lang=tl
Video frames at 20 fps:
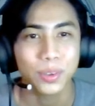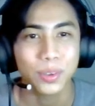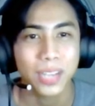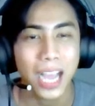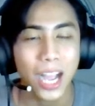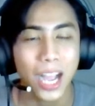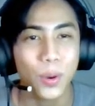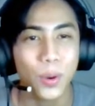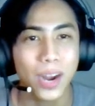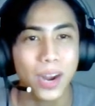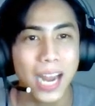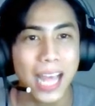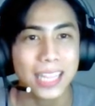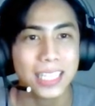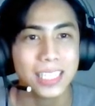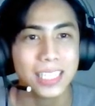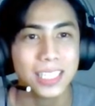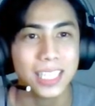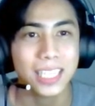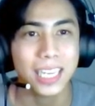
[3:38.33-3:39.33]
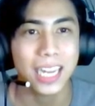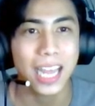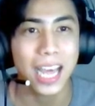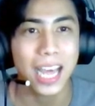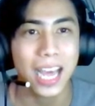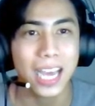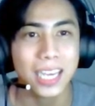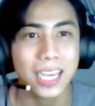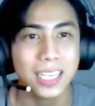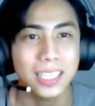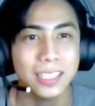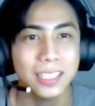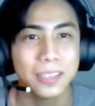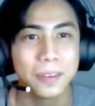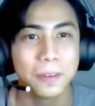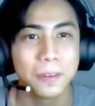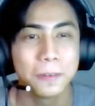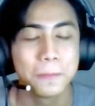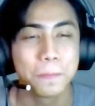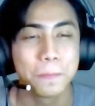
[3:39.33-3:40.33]
Gagawa natin siya ng
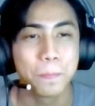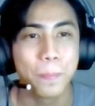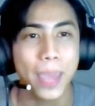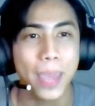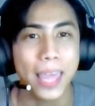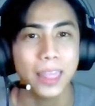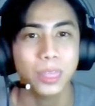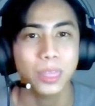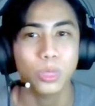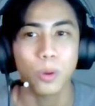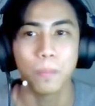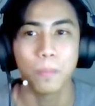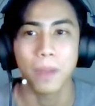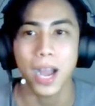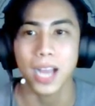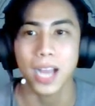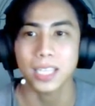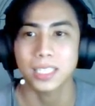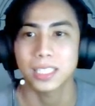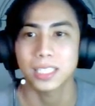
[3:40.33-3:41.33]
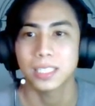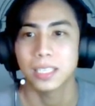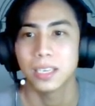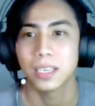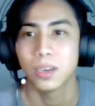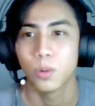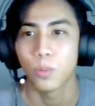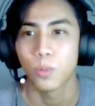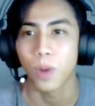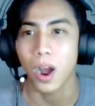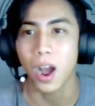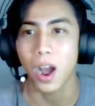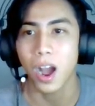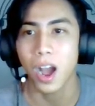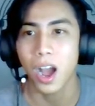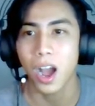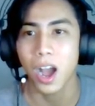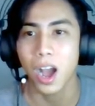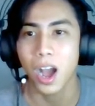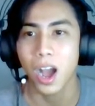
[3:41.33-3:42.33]
bento box.
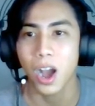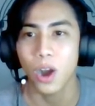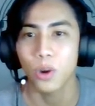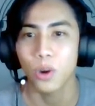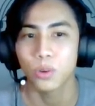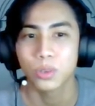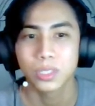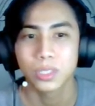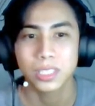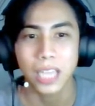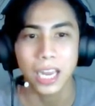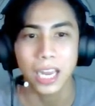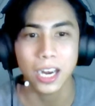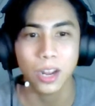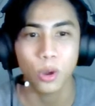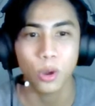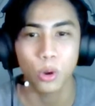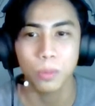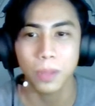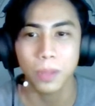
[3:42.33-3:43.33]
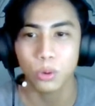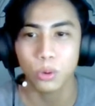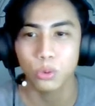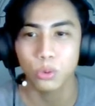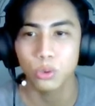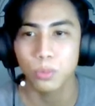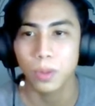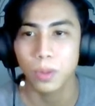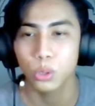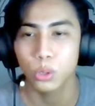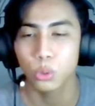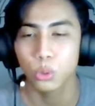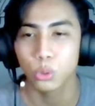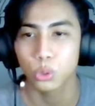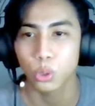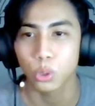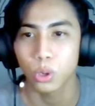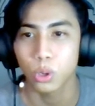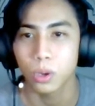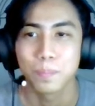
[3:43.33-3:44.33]
Wow! Sana all marunong
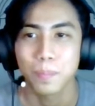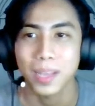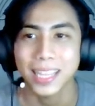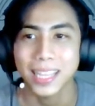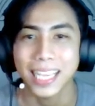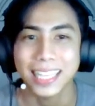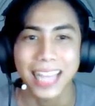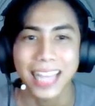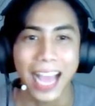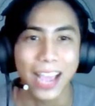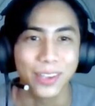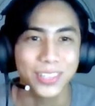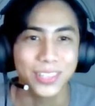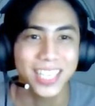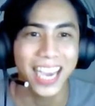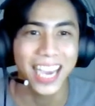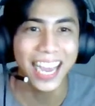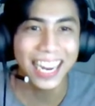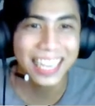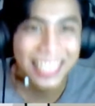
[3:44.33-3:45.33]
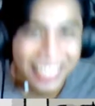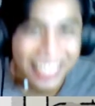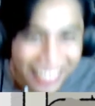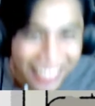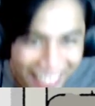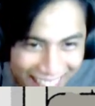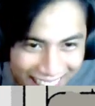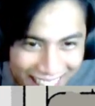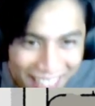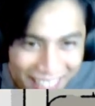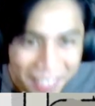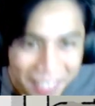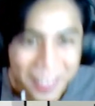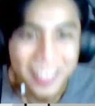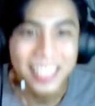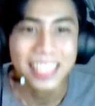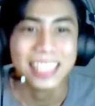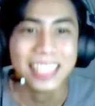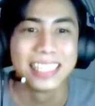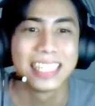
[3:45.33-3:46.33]
magluto. Patay tayo dyan.
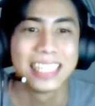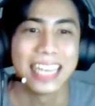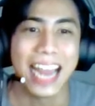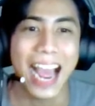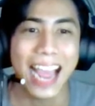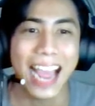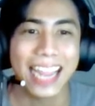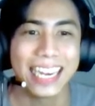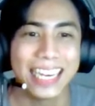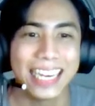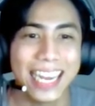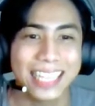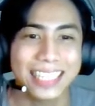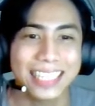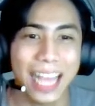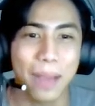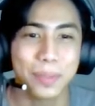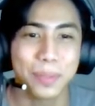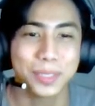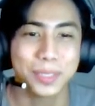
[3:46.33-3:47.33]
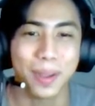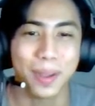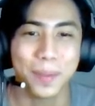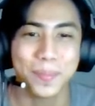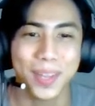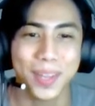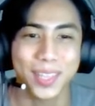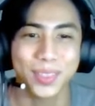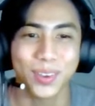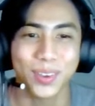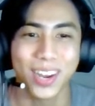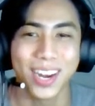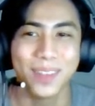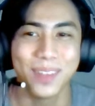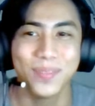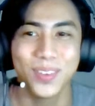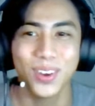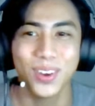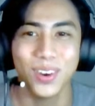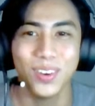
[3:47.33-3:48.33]
Sinaing lag tapos paprito alam
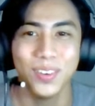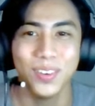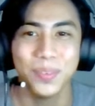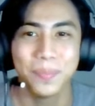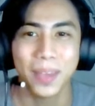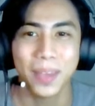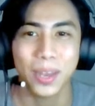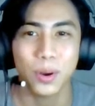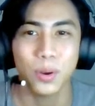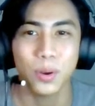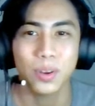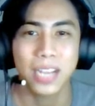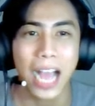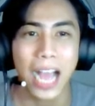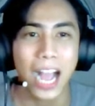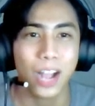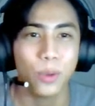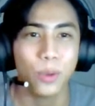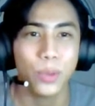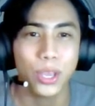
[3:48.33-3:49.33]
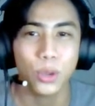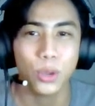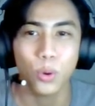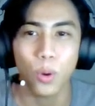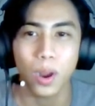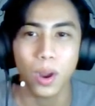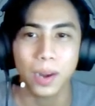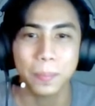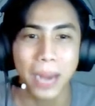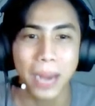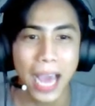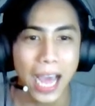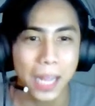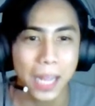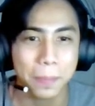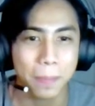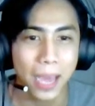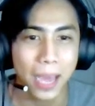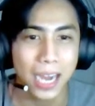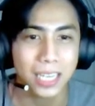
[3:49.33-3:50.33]
ko. Pero gagawin ko ang lahat
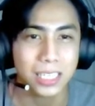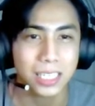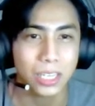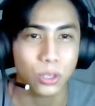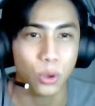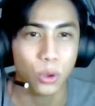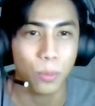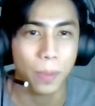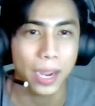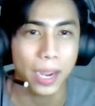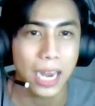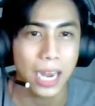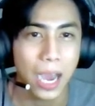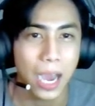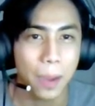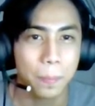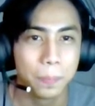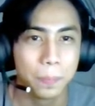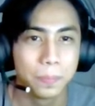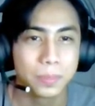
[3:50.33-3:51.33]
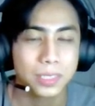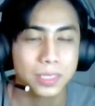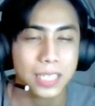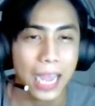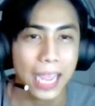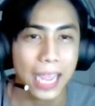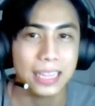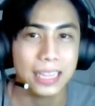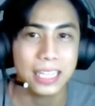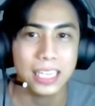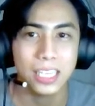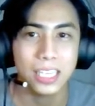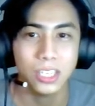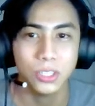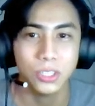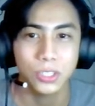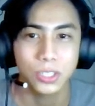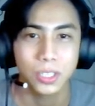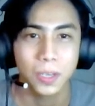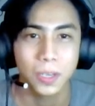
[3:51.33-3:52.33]
para sa'yo, my love. Side
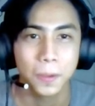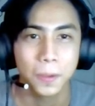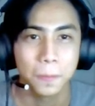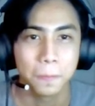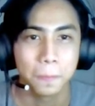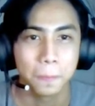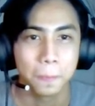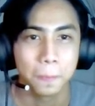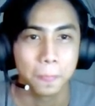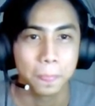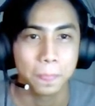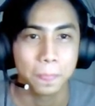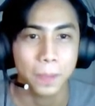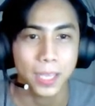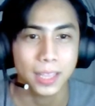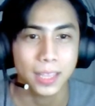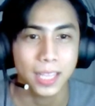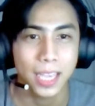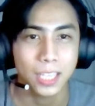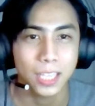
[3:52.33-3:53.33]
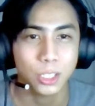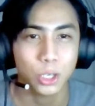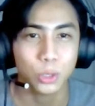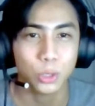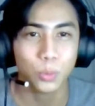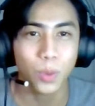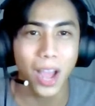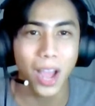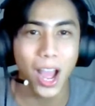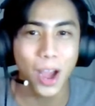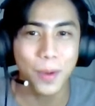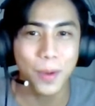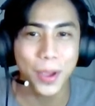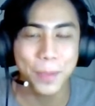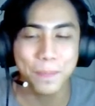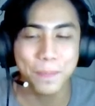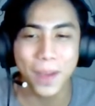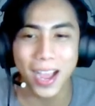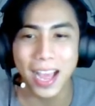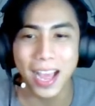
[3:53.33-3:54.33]
dish. May dessert. Wow! May
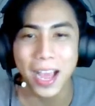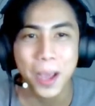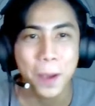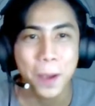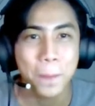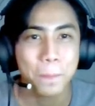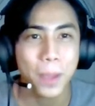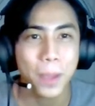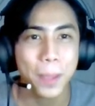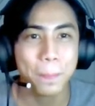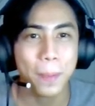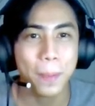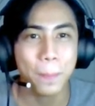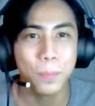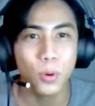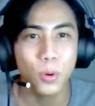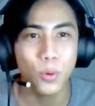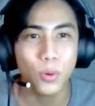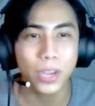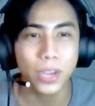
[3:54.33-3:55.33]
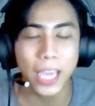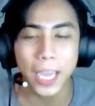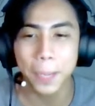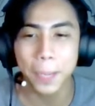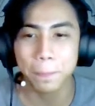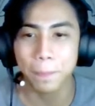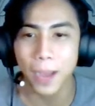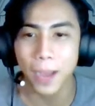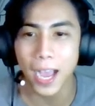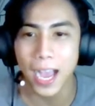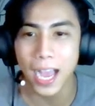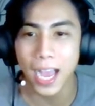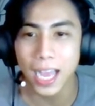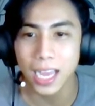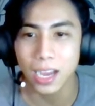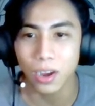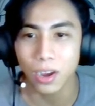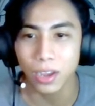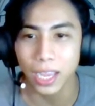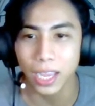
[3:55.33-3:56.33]
pa! May pa blue cake pa.
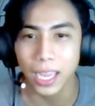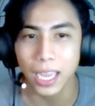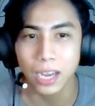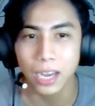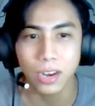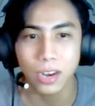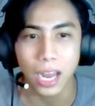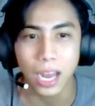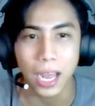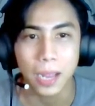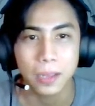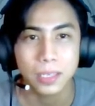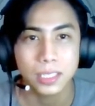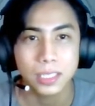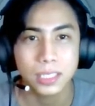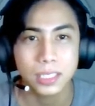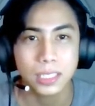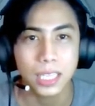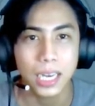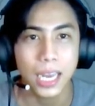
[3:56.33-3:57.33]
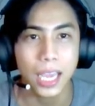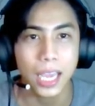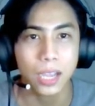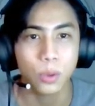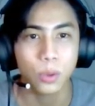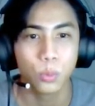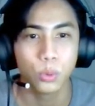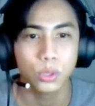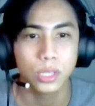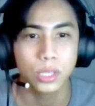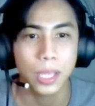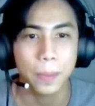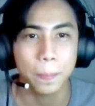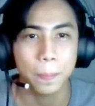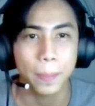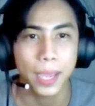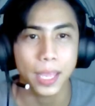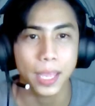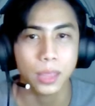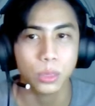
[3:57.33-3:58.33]
Okay, ano na? Select wooden
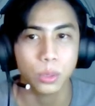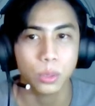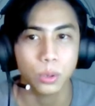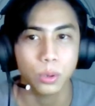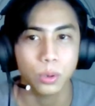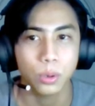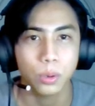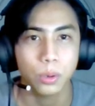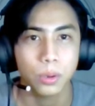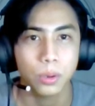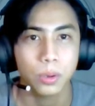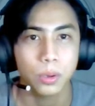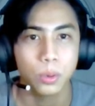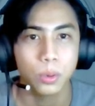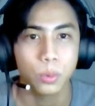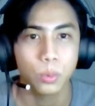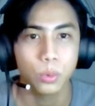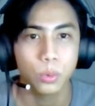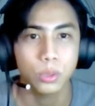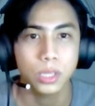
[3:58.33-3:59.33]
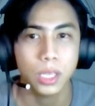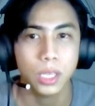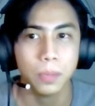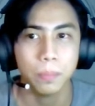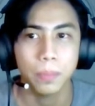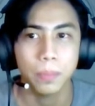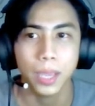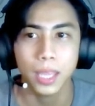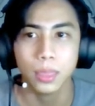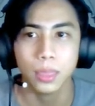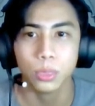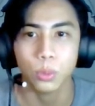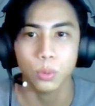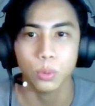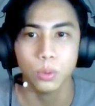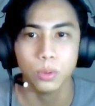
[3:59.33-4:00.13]
bento. Wooden bento?